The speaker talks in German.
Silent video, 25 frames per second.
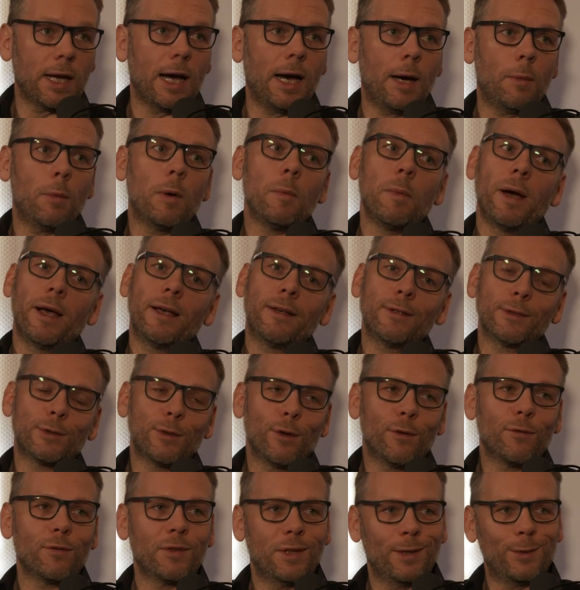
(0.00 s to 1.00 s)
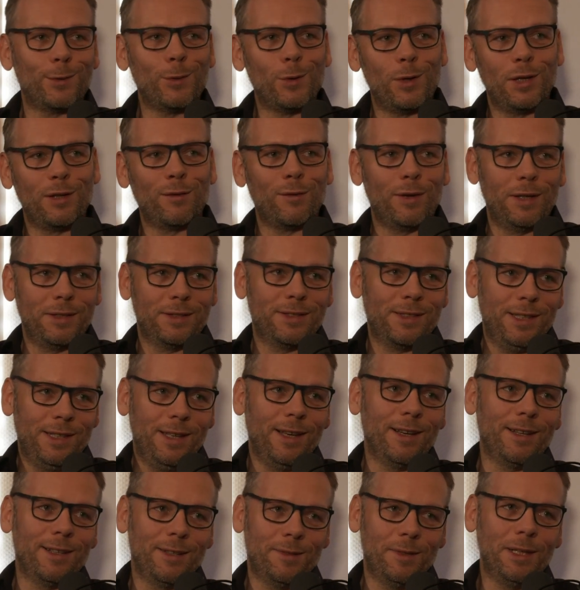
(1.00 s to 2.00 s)
aber Microsoft natürlich, weil sie
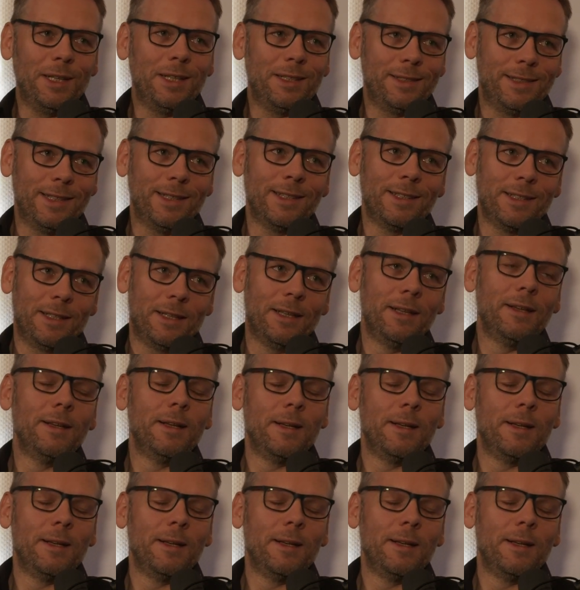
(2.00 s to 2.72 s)
ja LinkedIn